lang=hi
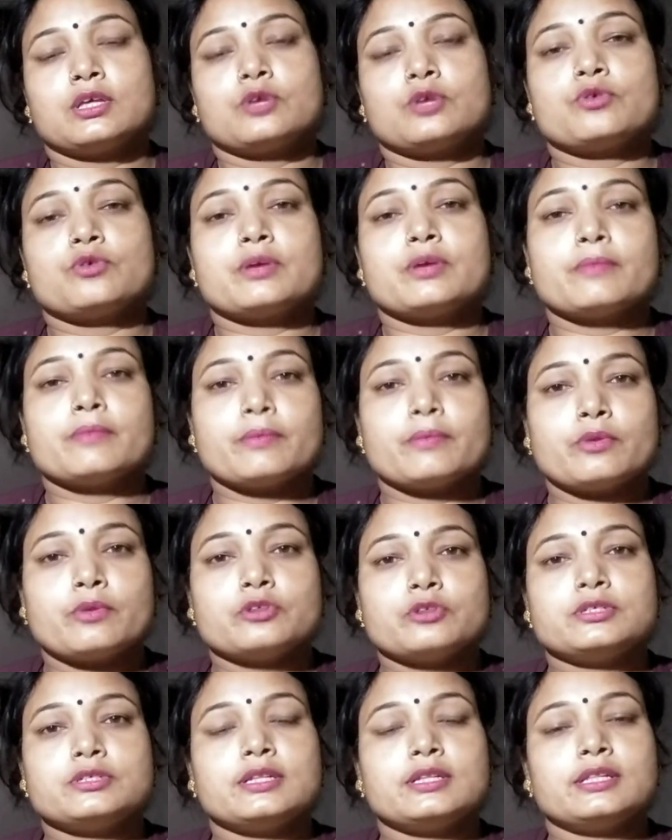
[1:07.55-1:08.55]
क्योंकि मैं
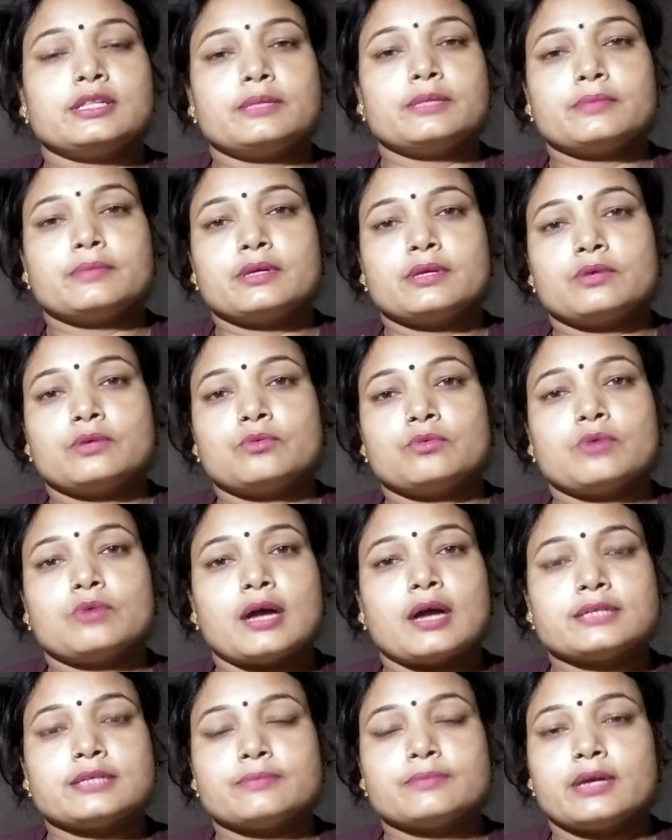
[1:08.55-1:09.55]
बहुत जल्दी में हूँ
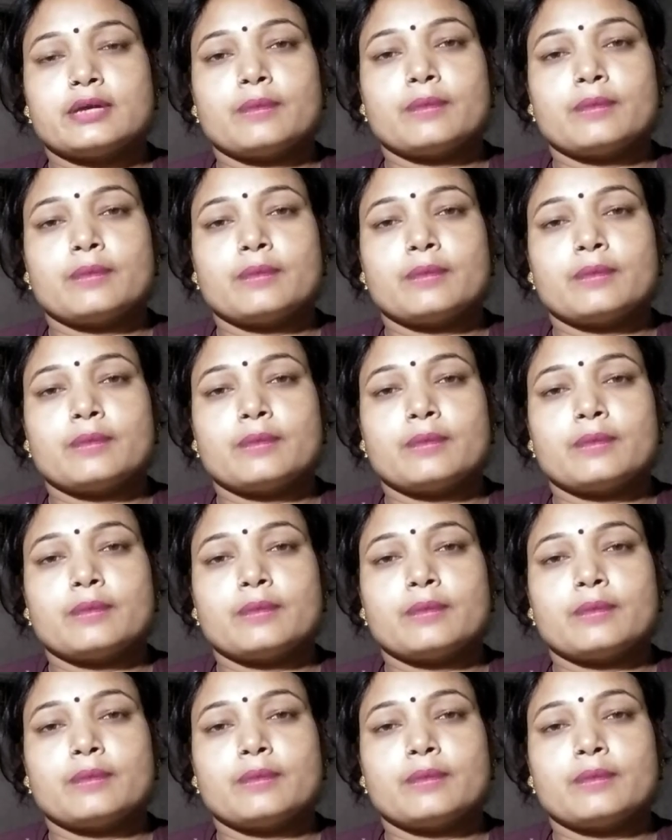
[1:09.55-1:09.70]
आज मैं